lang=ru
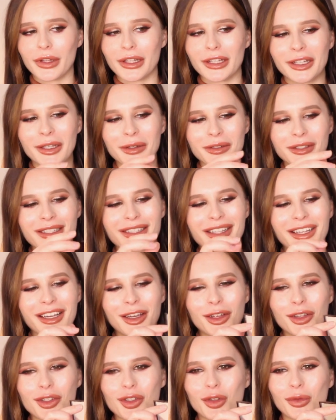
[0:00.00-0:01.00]
И здесь
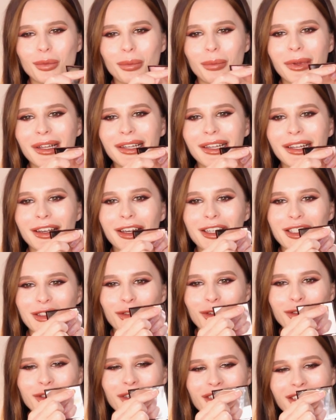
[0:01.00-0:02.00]
такая еще миленькая
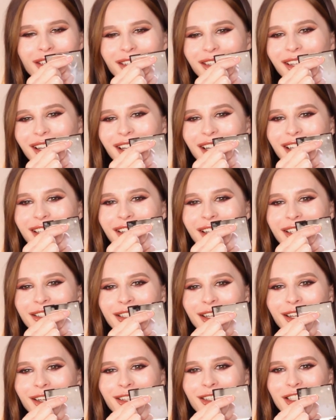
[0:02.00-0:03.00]
звездочка на
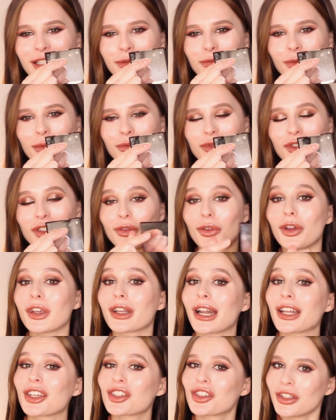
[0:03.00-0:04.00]
зеркале самом, чего я
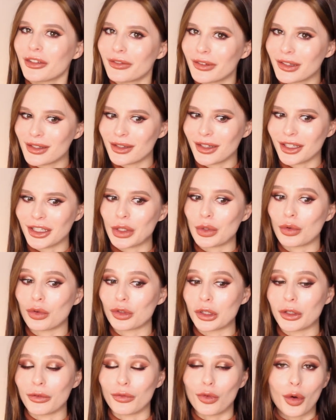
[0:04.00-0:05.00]
раньше не видела ни
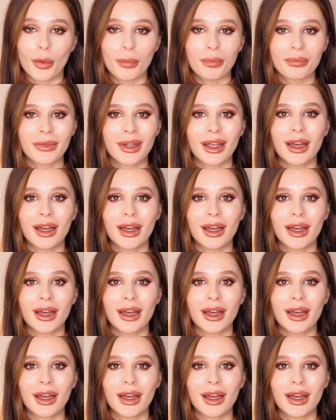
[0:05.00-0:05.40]
одного